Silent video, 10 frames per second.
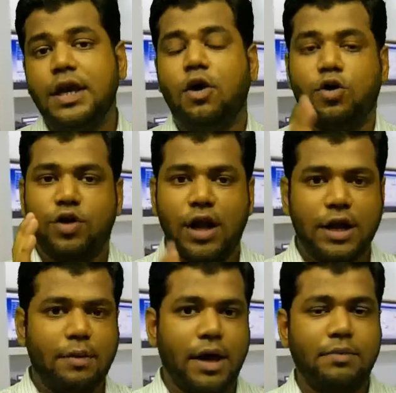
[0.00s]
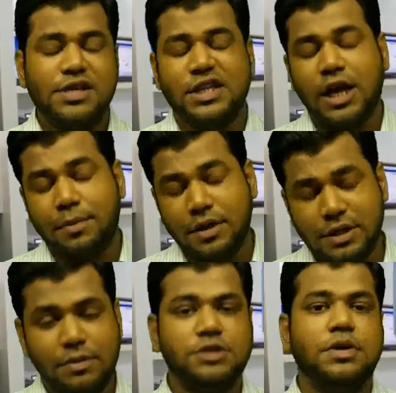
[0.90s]
के ऑटो डायल के बारे में जैसा कि आप
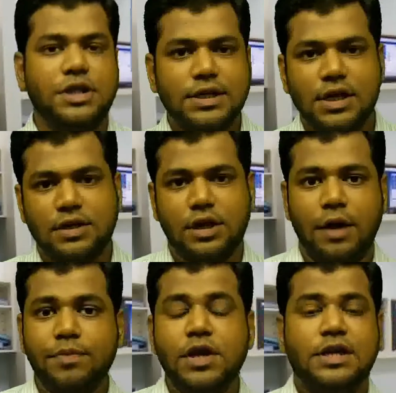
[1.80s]
इस इमेज में देख सकते हैं